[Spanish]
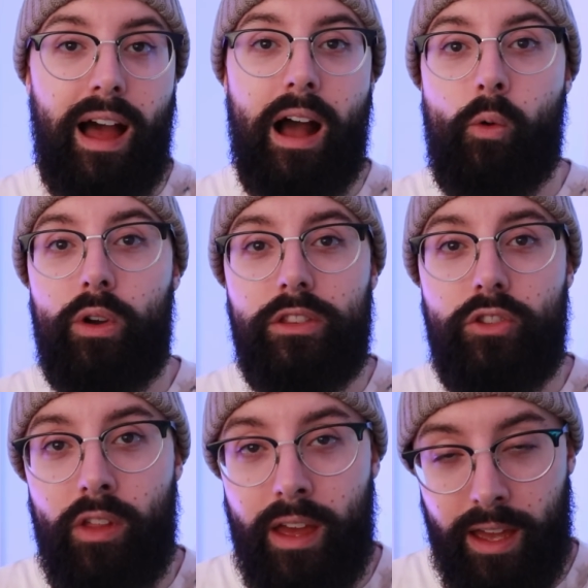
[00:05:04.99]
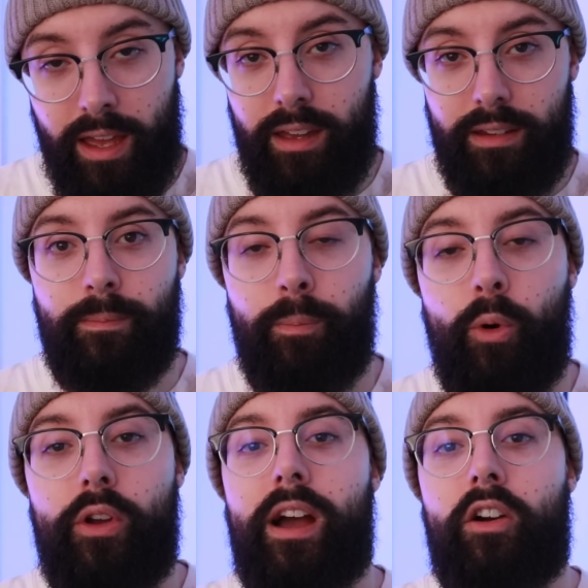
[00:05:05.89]
¿A cuento de qué
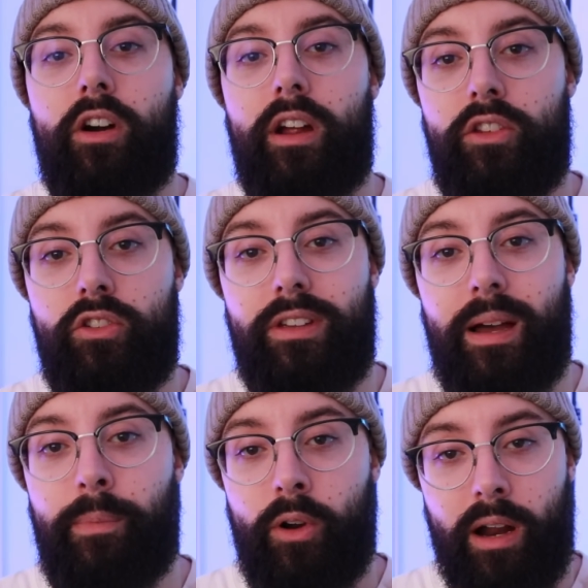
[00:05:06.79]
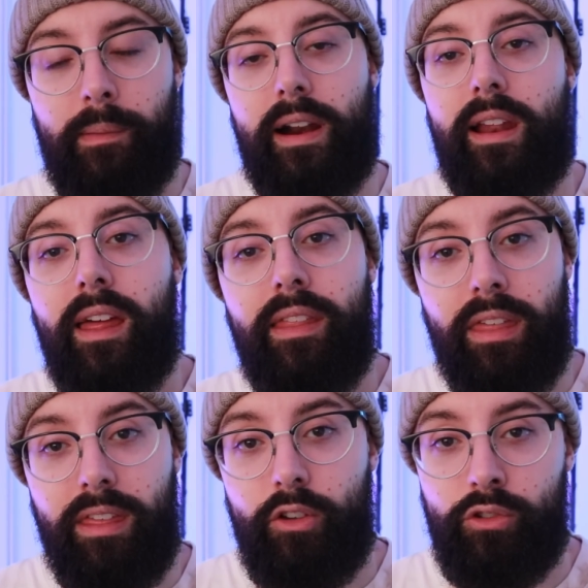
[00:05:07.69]
voy a coger yo y a programarle desde
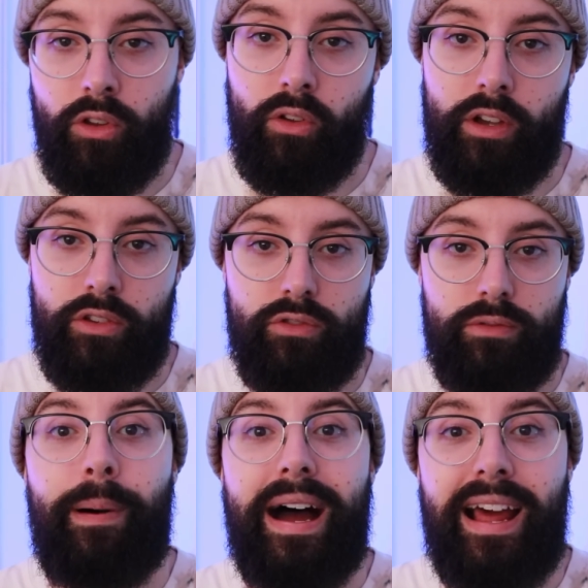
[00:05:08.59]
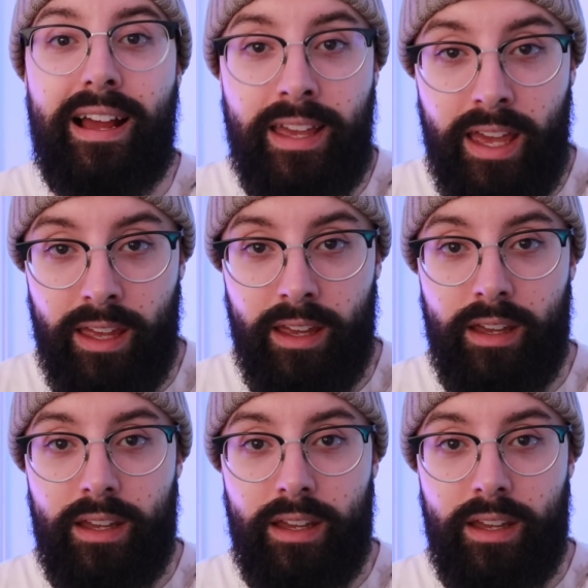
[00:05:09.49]
cero todo eso? ¿Para qué?